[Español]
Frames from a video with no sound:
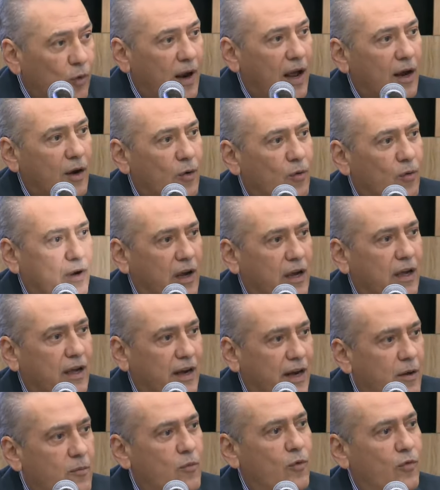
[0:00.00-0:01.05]
Durango que
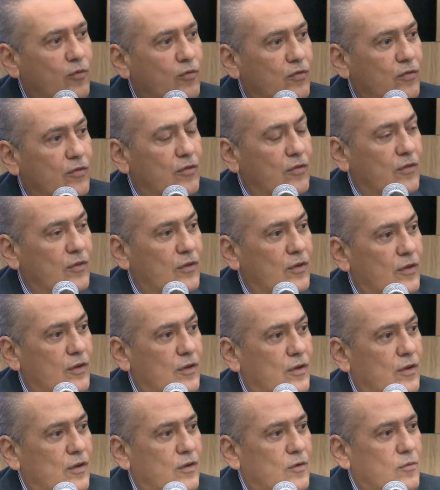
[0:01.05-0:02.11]
queremos,
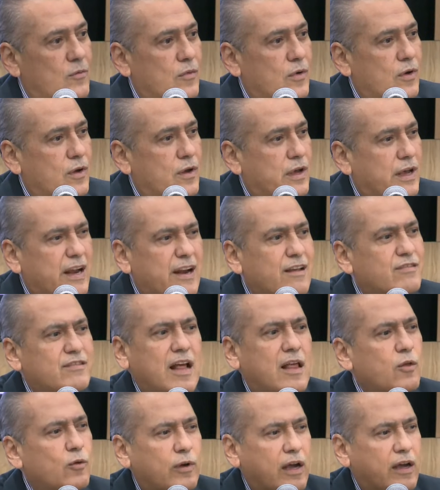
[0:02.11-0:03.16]
el
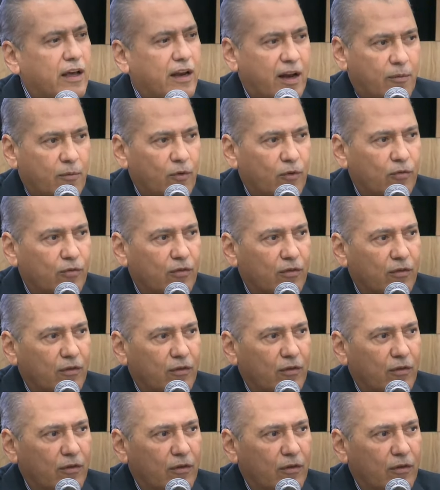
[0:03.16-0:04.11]
Estado que queremos.